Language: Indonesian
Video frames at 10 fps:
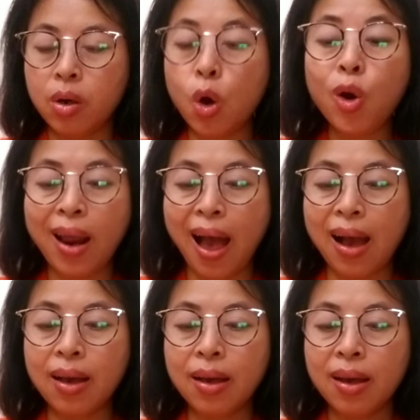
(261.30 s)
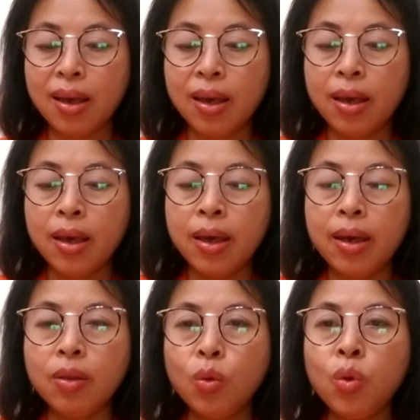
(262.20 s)
orang
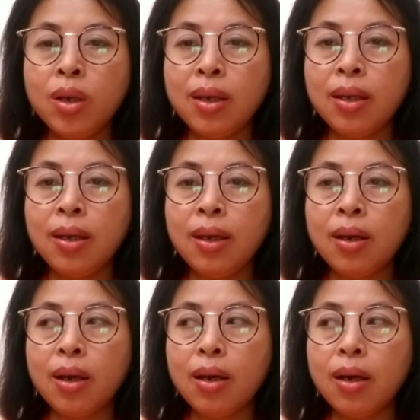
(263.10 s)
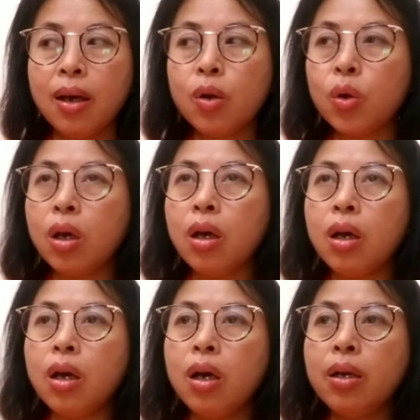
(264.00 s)
itu di
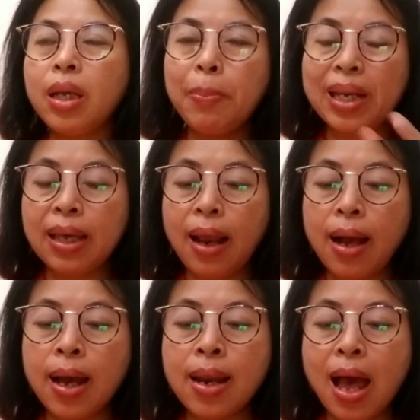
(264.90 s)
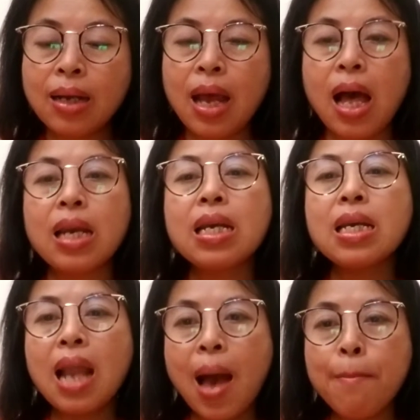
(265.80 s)
eh, diperkirakan ada 65
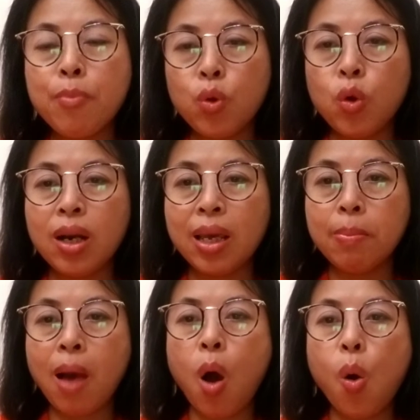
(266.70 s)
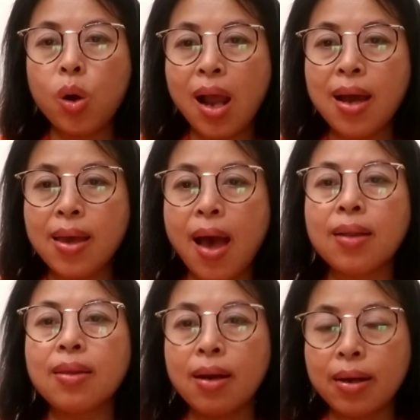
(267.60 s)
orang yang
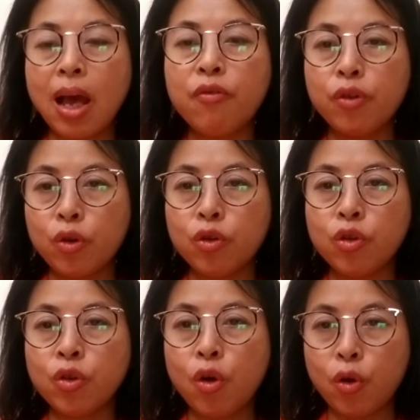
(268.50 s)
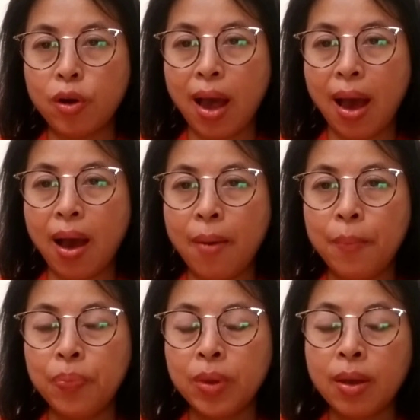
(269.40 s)
terkena virus corona
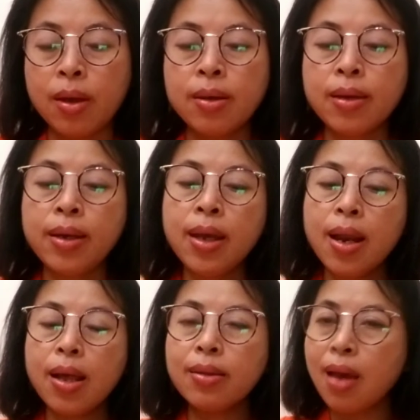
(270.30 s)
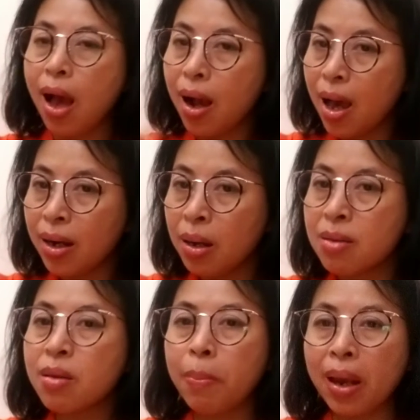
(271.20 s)
jadi jangan
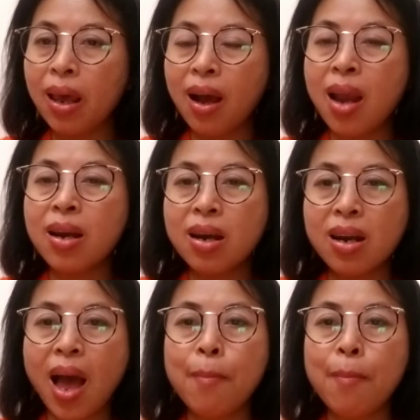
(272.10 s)
sepelekan 65